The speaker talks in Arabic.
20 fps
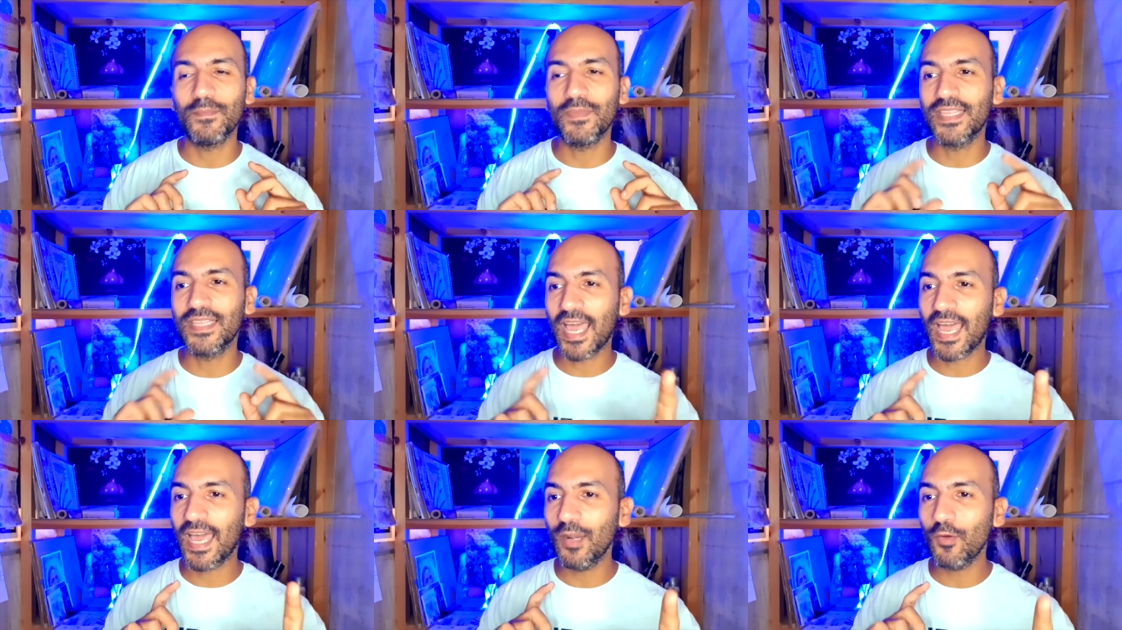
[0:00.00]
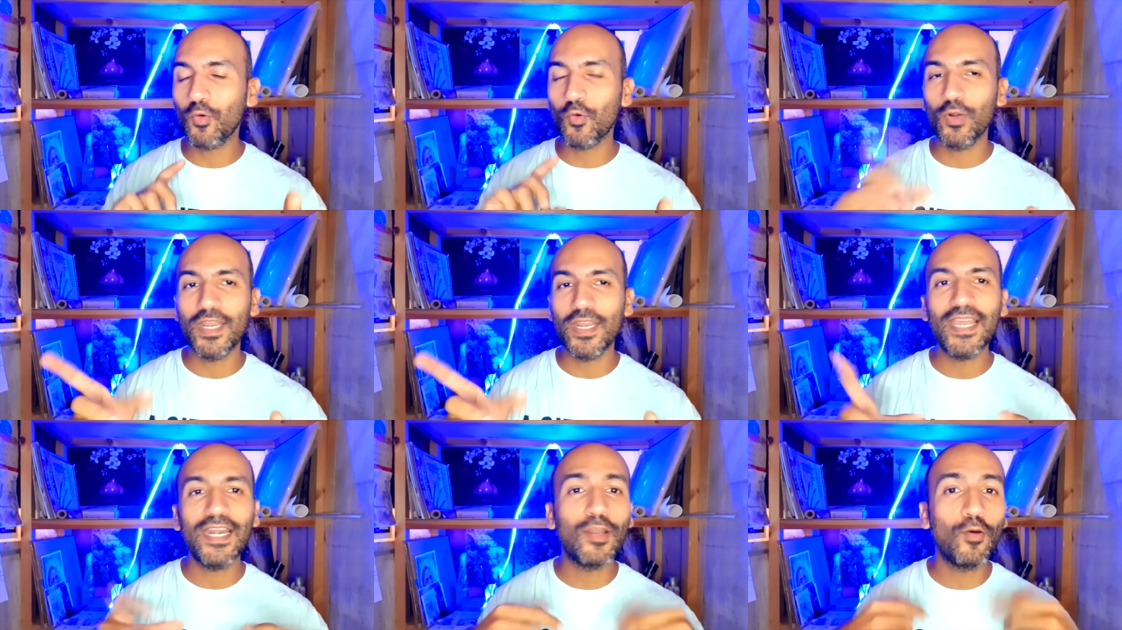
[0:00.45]
بتدخله
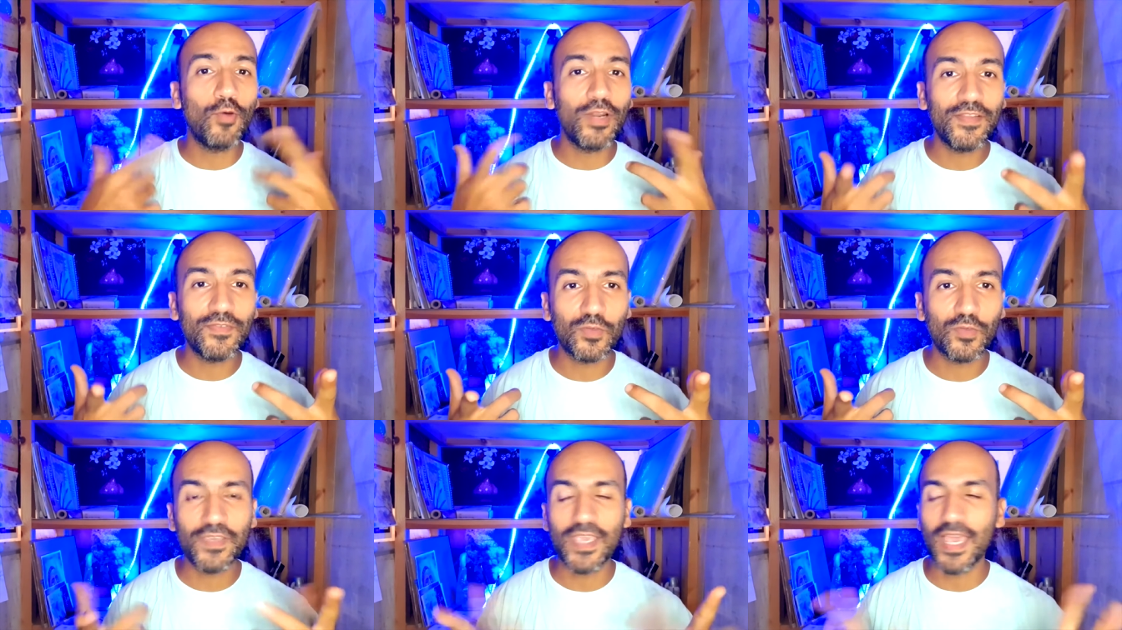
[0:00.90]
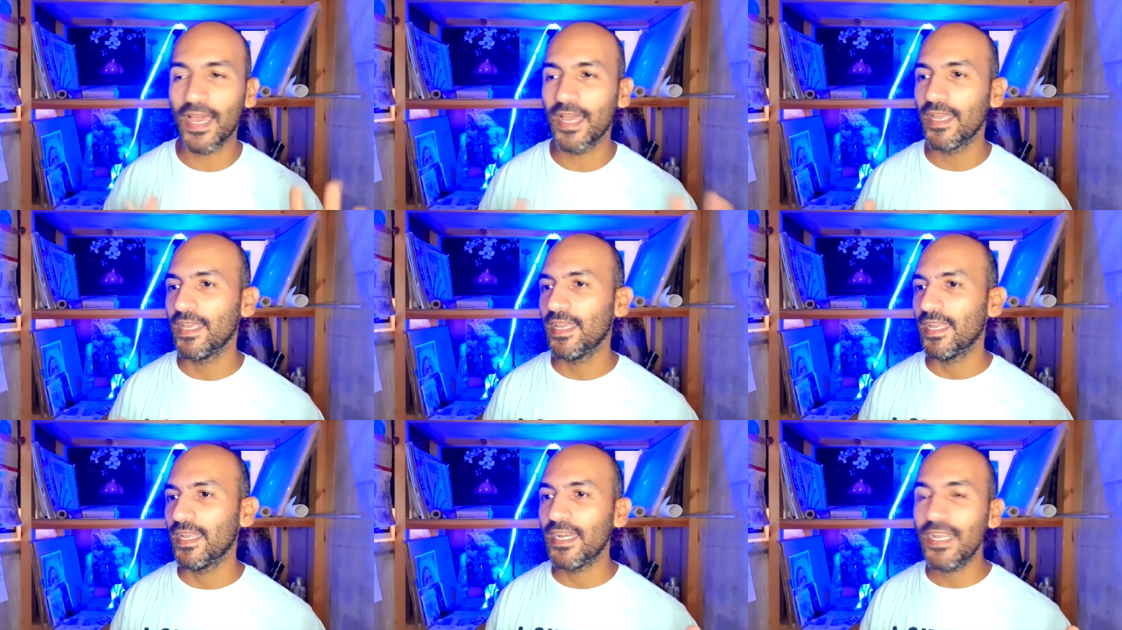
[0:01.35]
الكليه اللي هو نفسه فيها
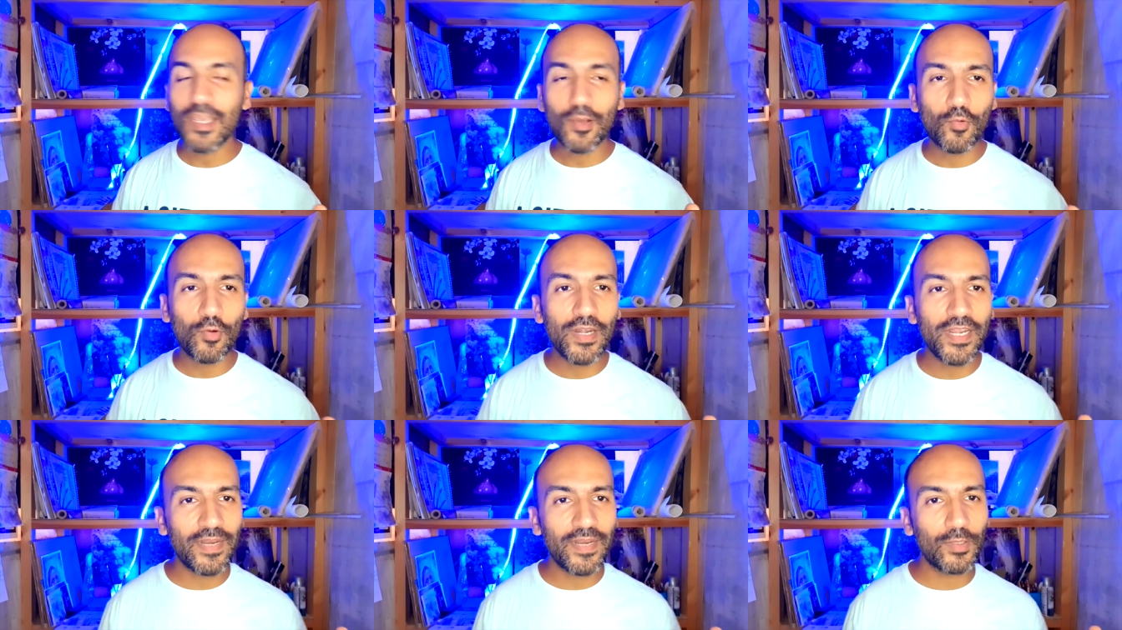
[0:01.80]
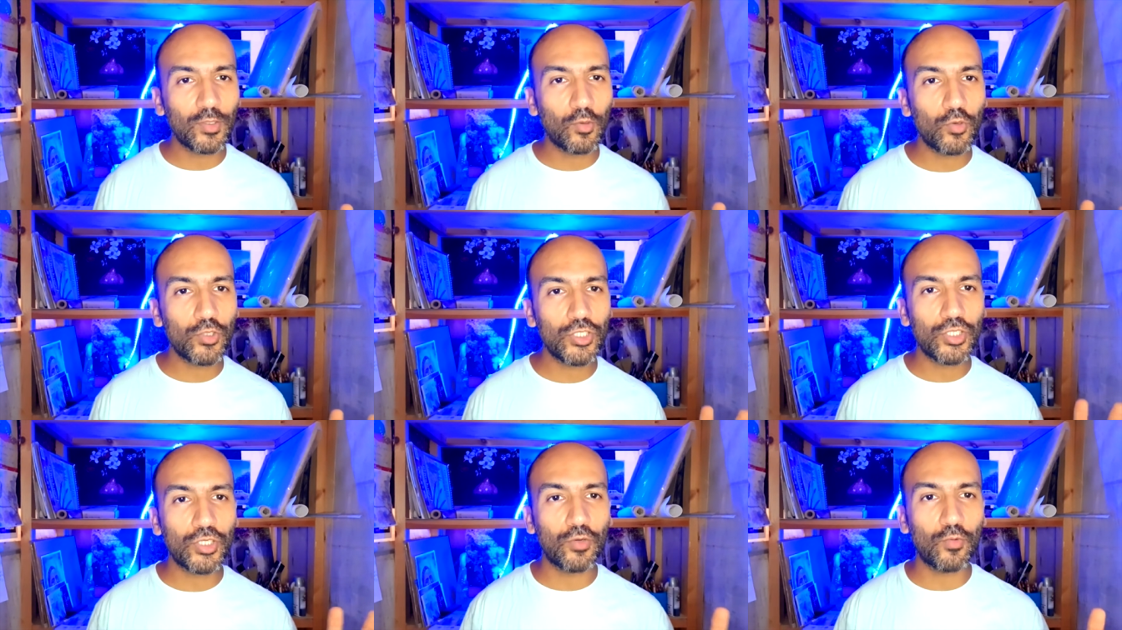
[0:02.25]
ليه كلنا
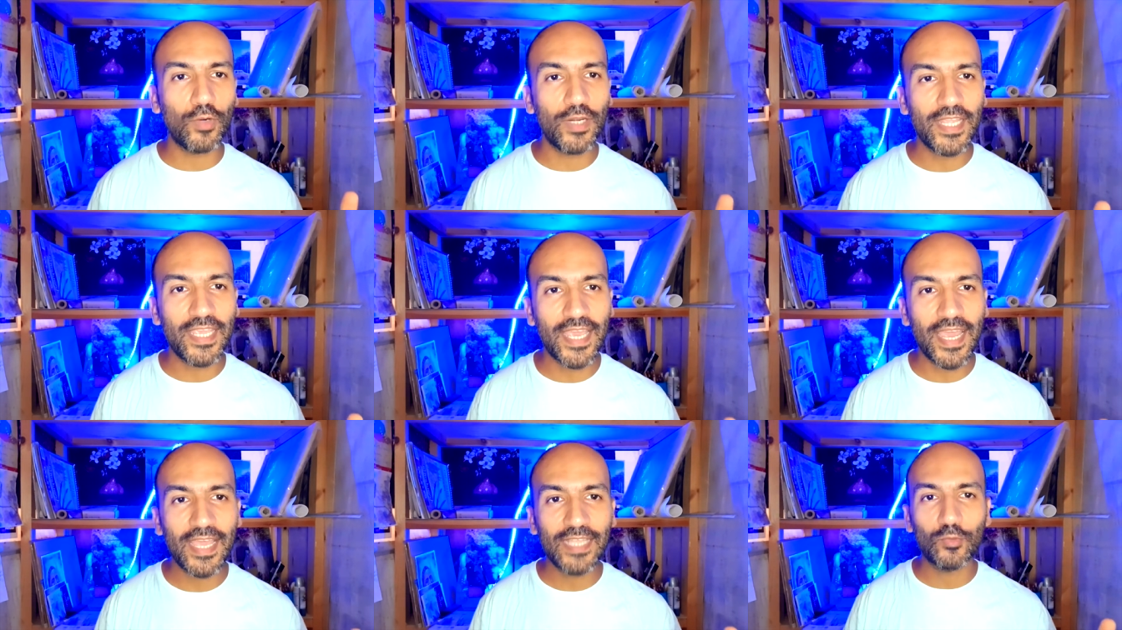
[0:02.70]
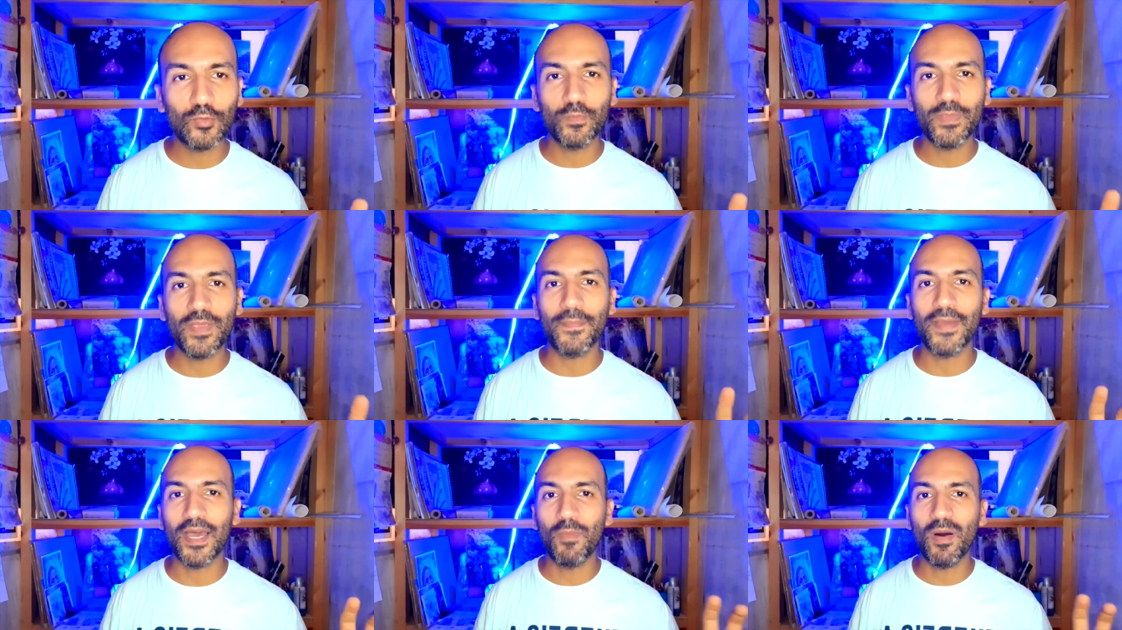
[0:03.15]
بنخش الكليات
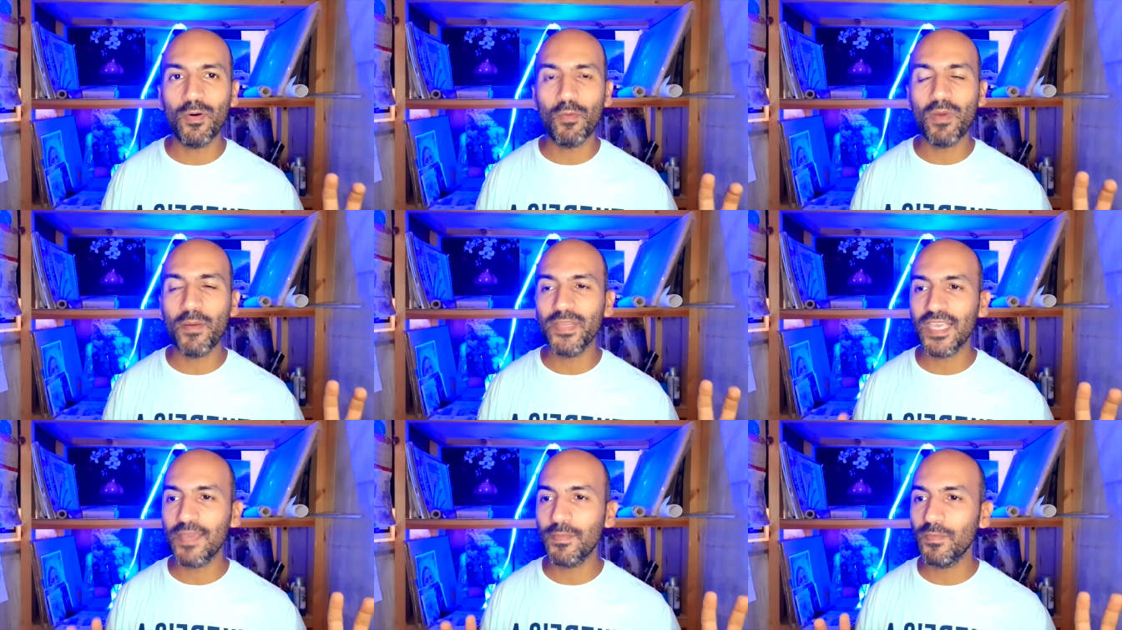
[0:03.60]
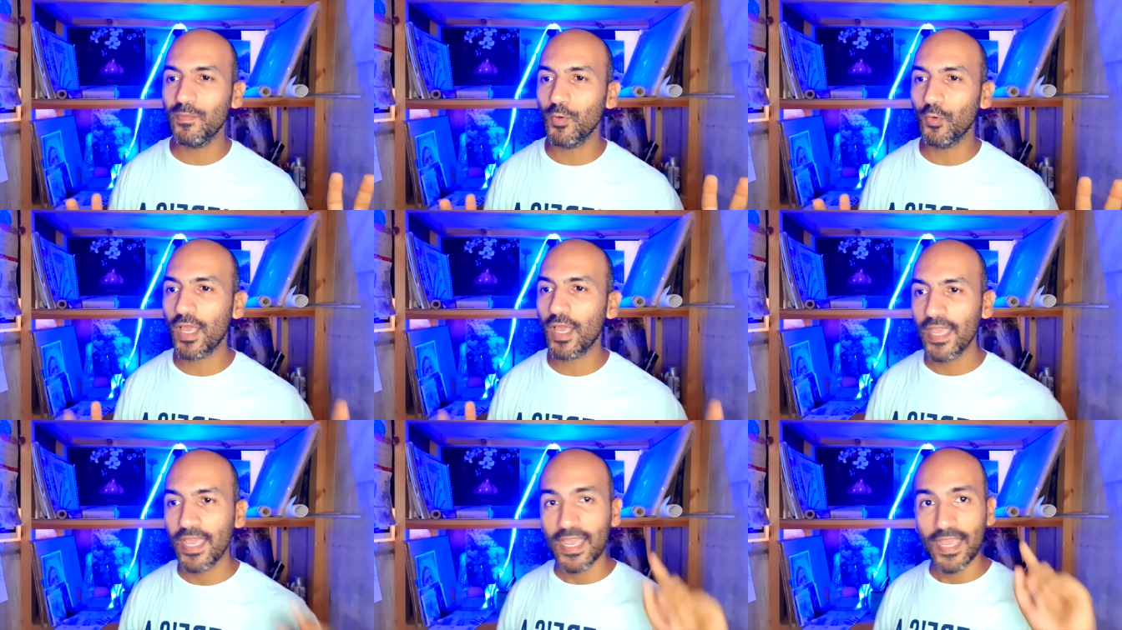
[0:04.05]
وبيبقى بابا وماما دايما
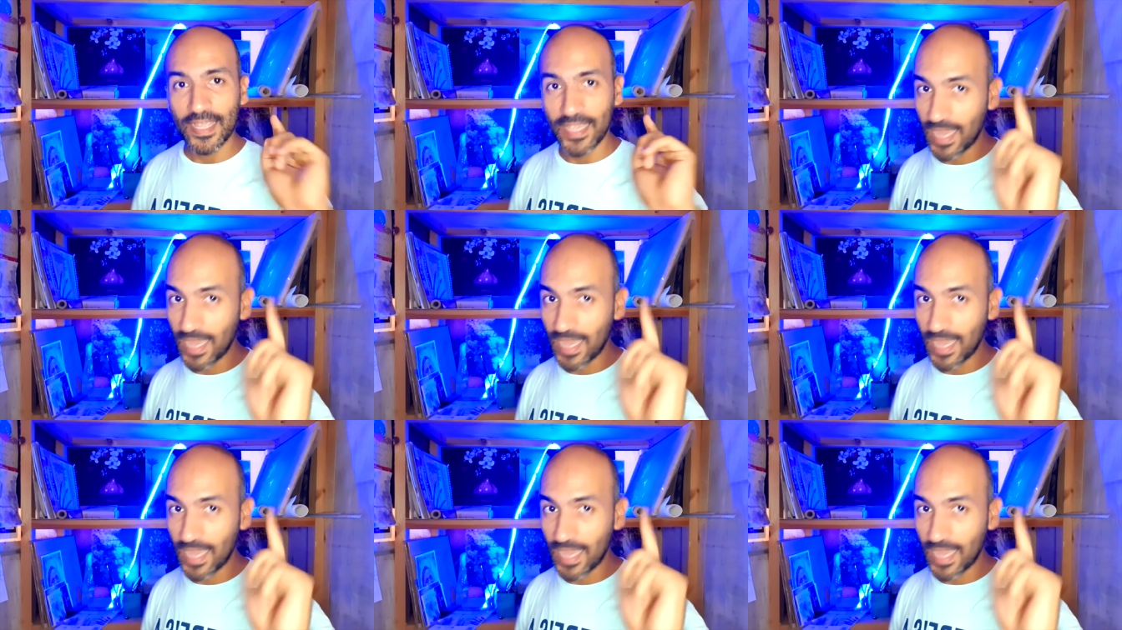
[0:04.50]
بيقول لك